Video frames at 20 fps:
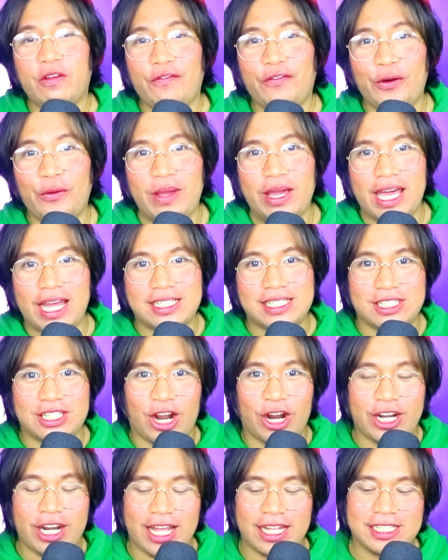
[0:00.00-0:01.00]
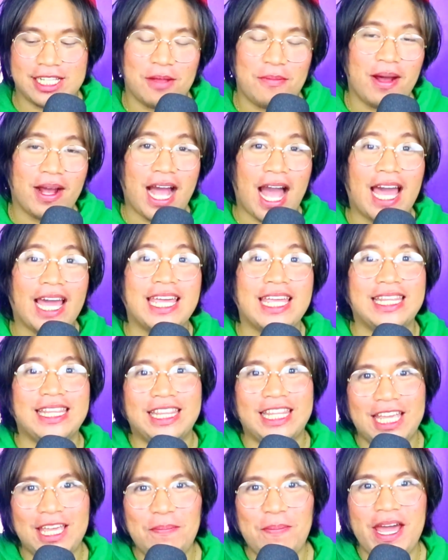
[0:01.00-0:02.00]
But before we get started, sa
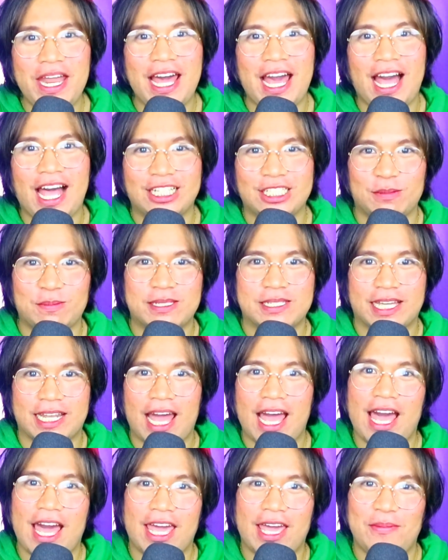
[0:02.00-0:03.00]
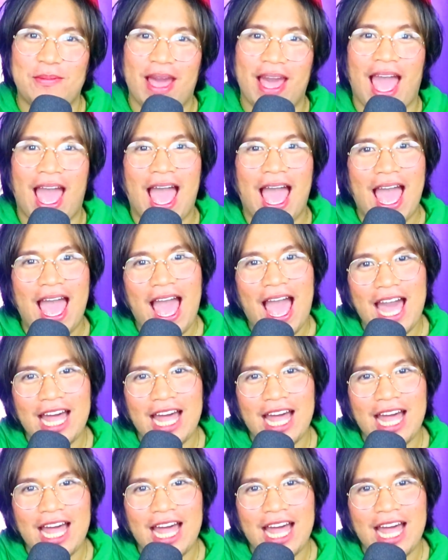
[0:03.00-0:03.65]
mga hindi pa nakasubscribe